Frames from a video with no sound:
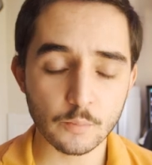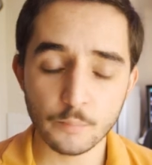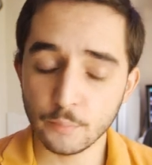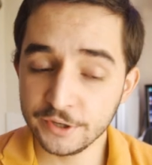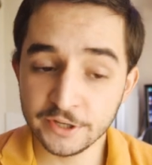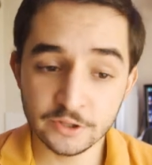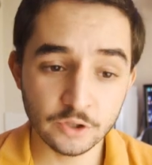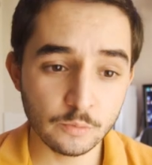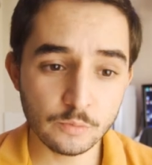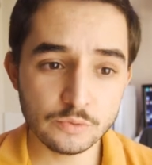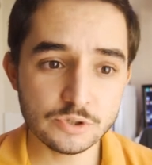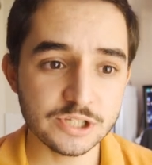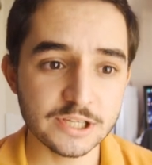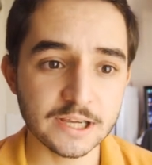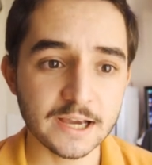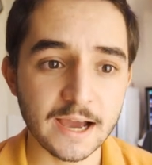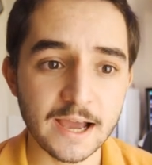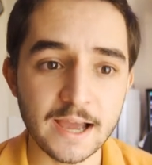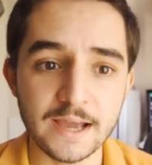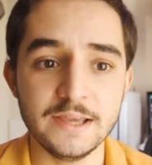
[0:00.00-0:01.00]
poniendo
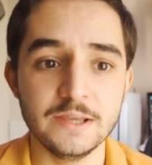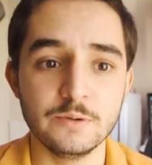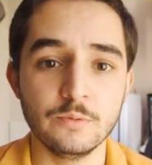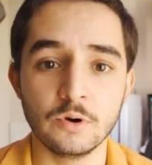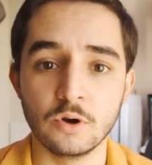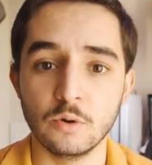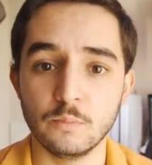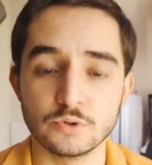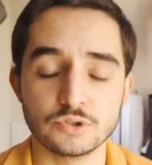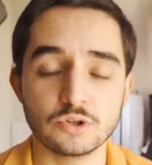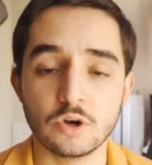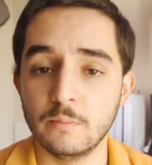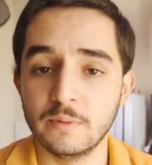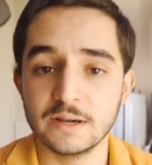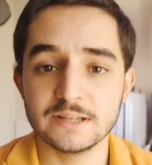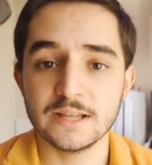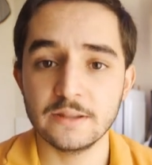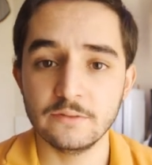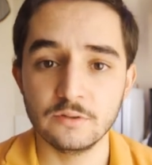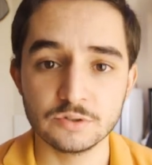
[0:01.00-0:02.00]
música y bueno, pues
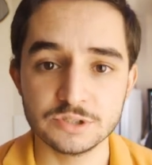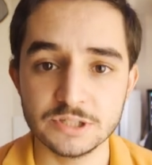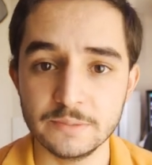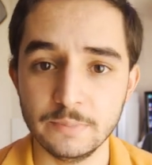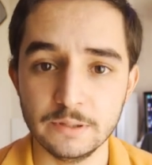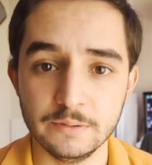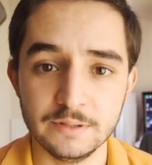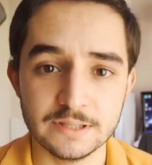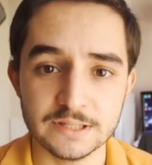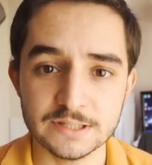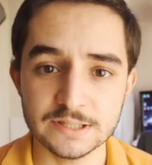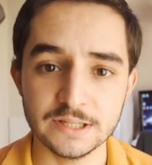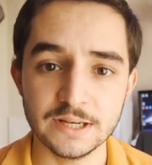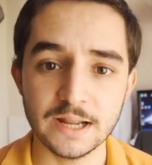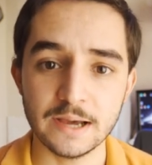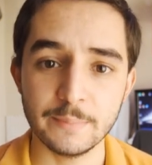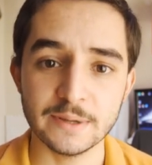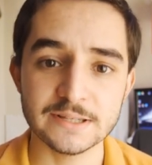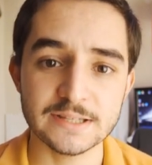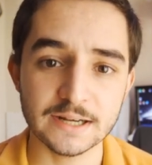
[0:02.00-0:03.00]
conversando, simplemente es
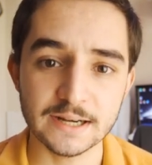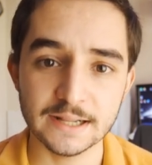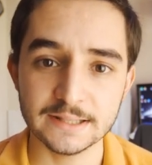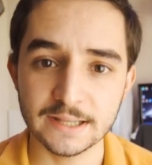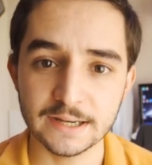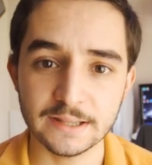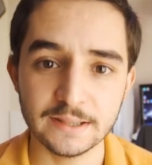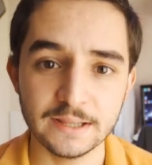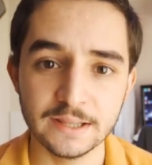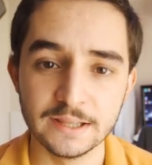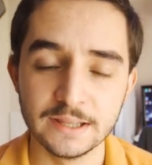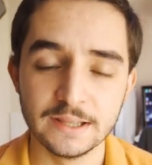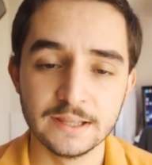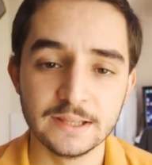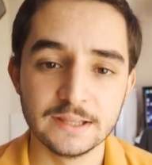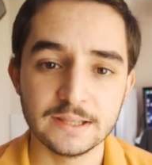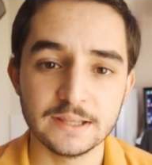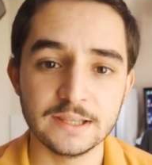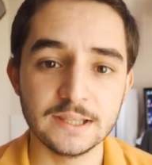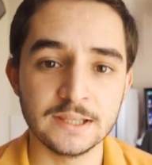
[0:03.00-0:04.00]
ir a pasar la tarde
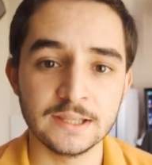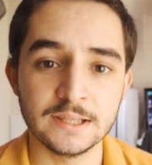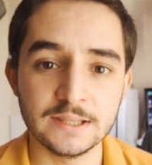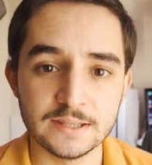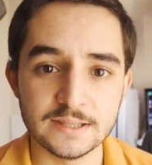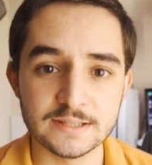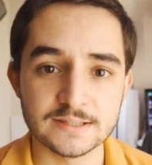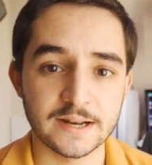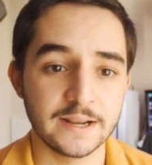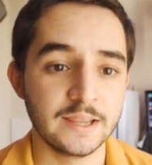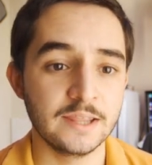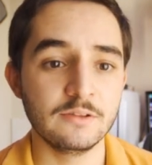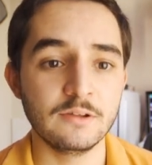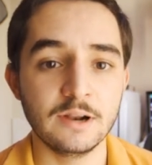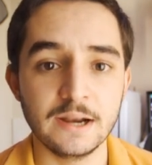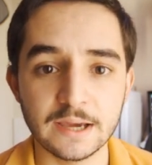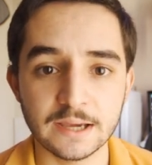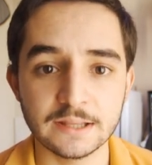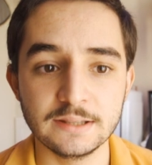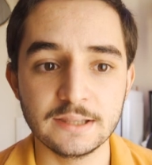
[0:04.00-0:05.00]
y, distrayendo
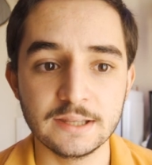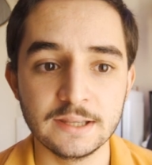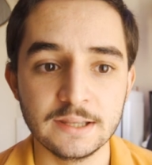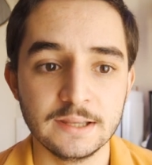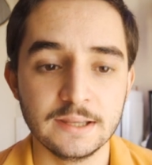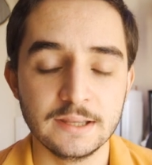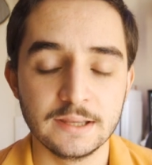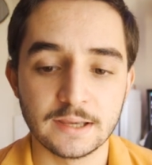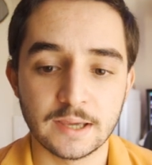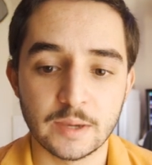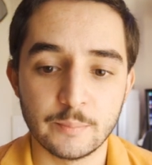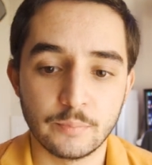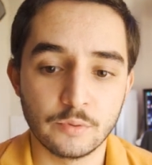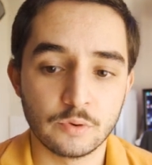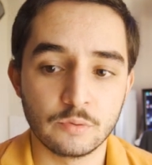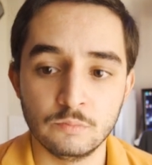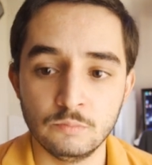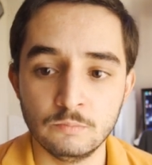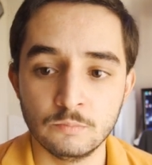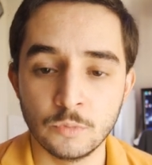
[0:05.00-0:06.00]
a la gente que
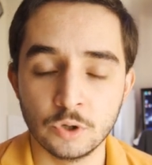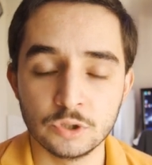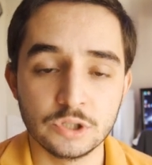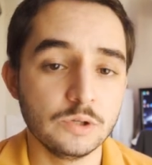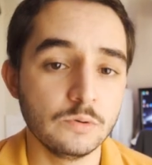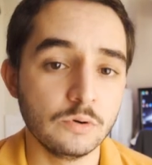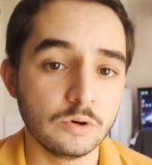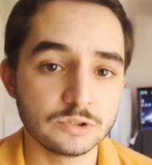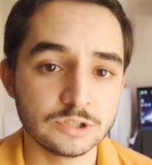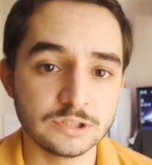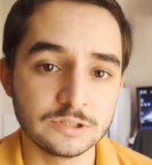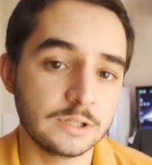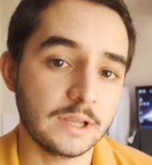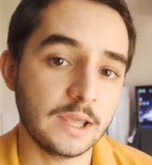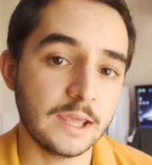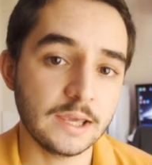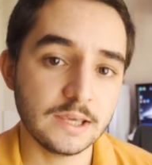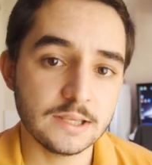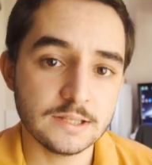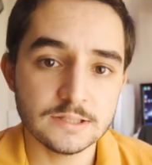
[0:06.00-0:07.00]
por motivos
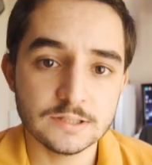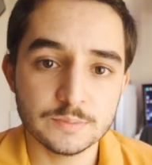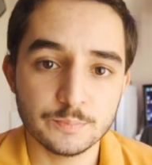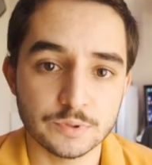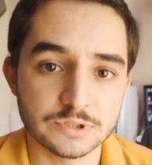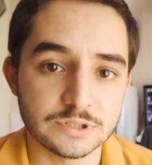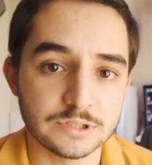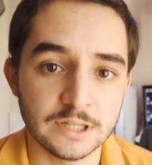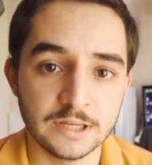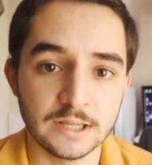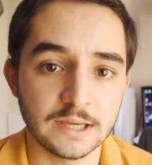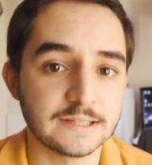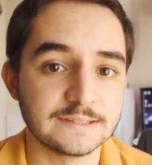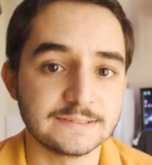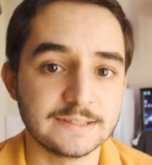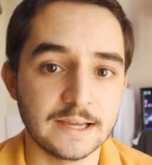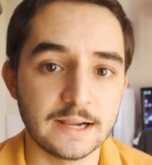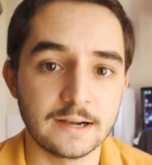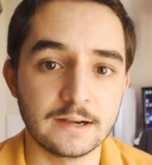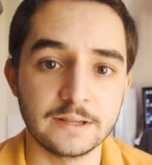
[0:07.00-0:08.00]
X pues tiene que
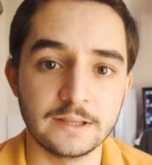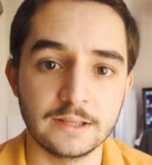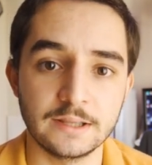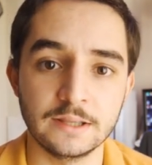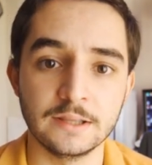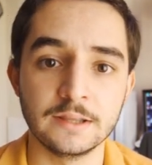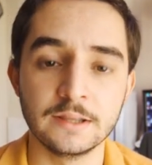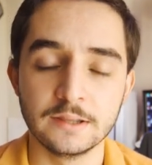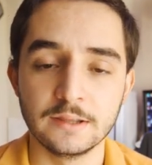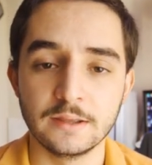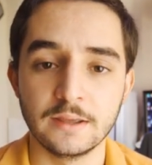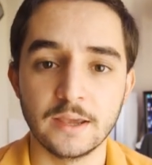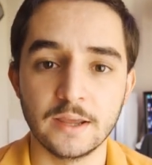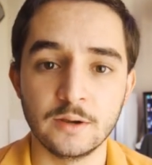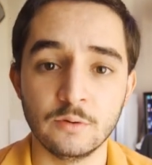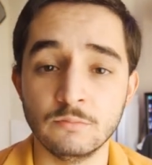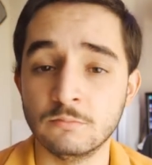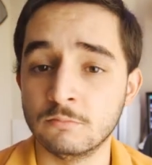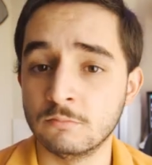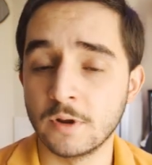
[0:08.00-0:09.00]
estar eh,
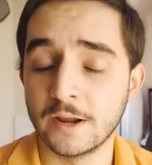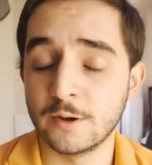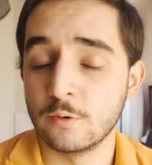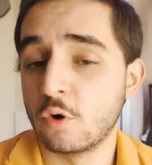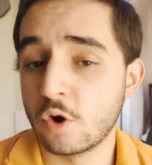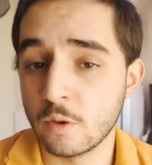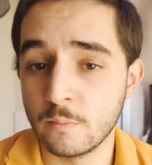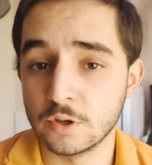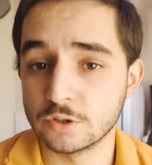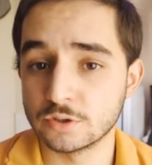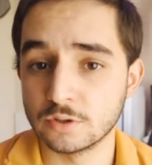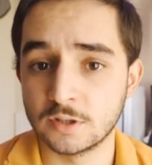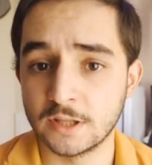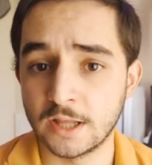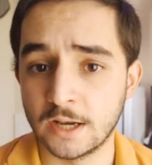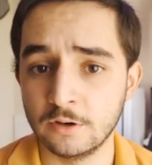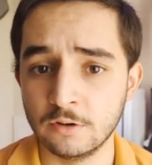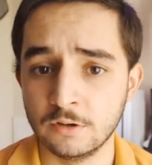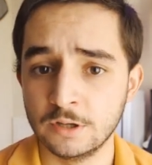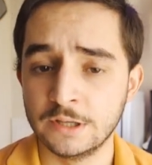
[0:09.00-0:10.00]
en, un, en comedor
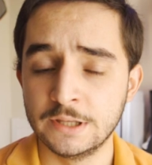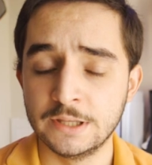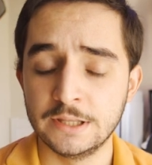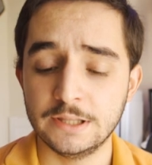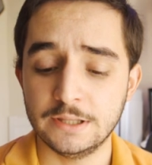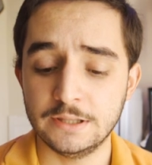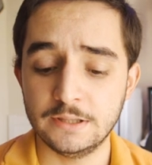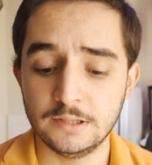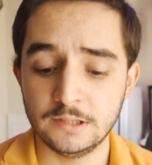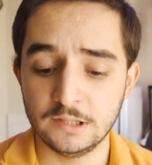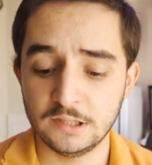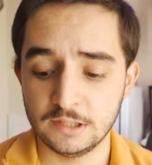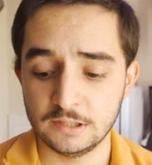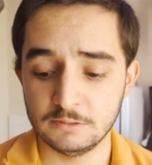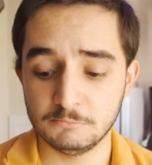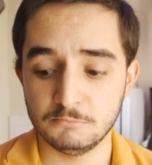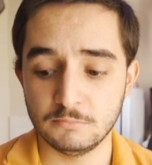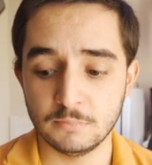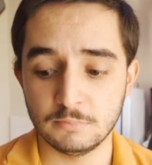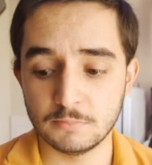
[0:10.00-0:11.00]
social, ¿no?
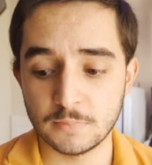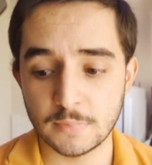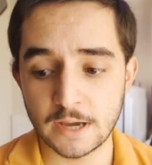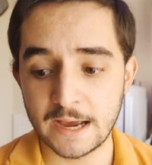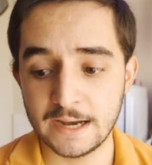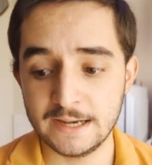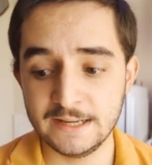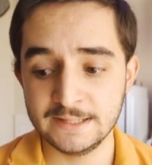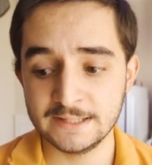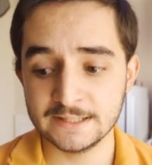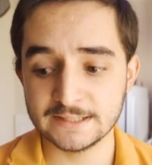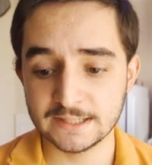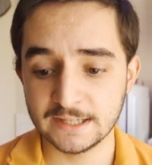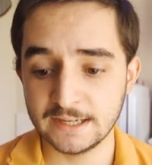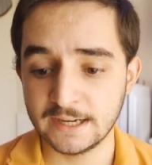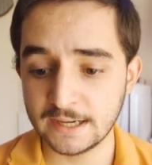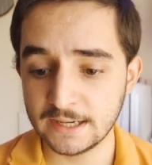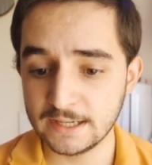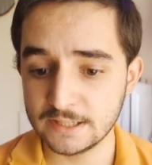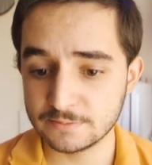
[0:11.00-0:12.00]
Y a líneas
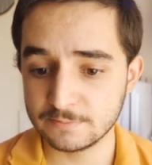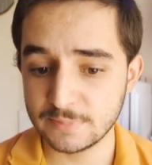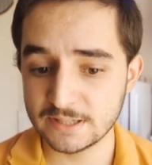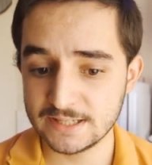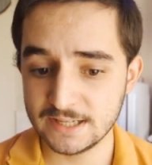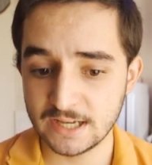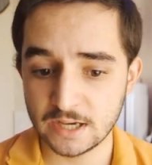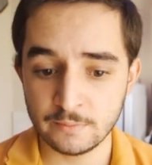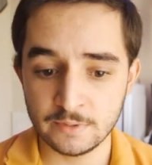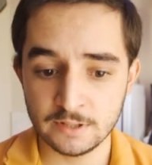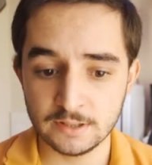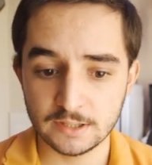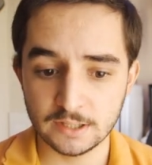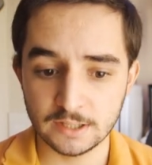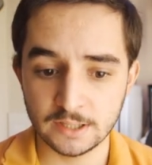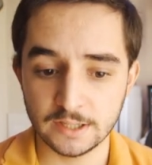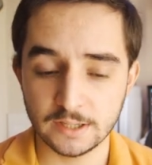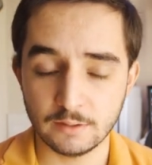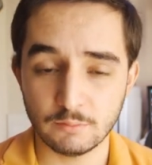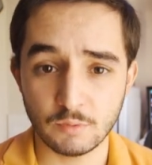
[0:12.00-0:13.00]
generales
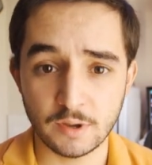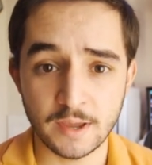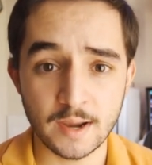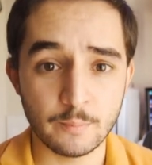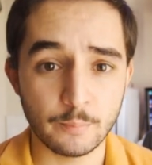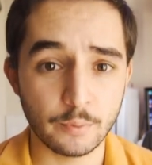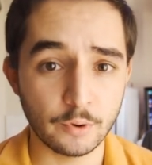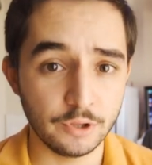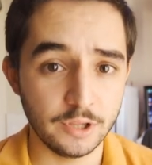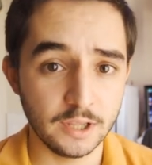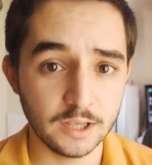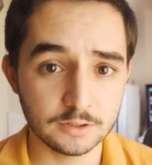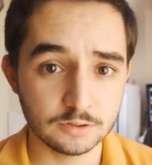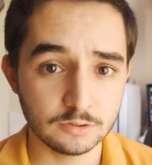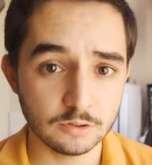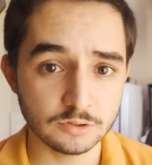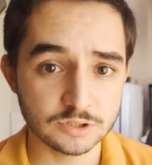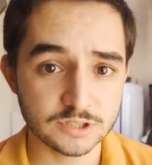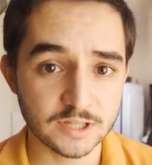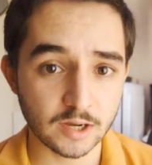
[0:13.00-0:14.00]
básicamente el
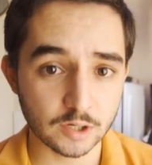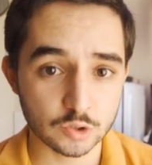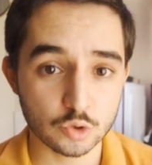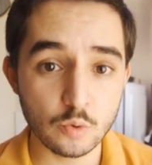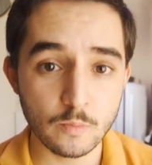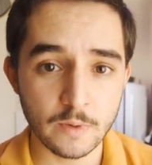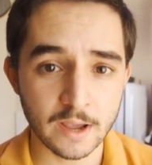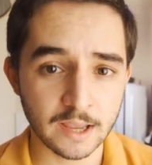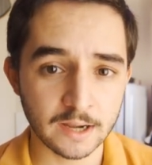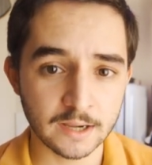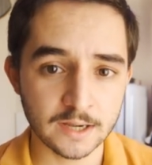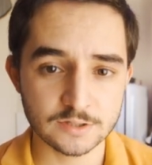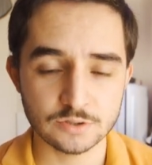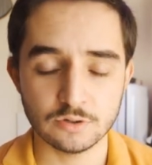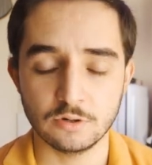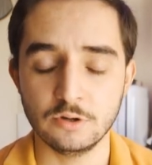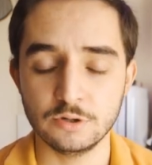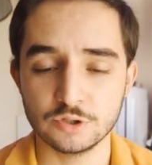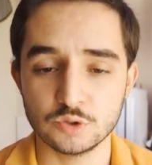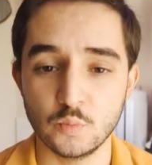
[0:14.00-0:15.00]
proyecto se resume en
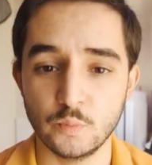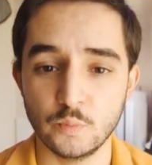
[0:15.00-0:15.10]
eso, ¿no? Es